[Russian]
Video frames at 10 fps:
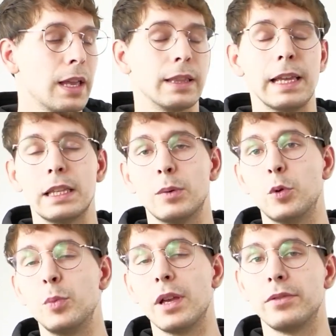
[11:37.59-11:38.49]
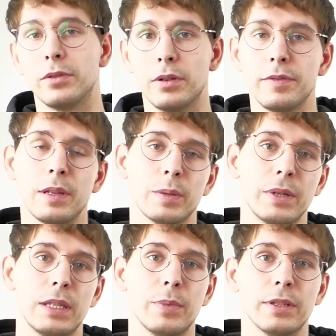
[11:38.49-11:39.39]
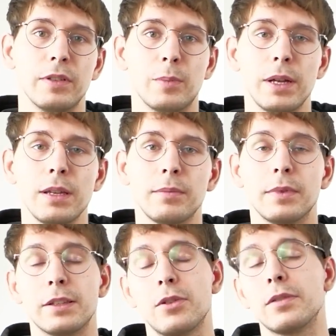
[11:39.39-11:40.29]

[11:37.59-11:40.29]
На этом у меня все. Всем спасибо за внимание. До скорых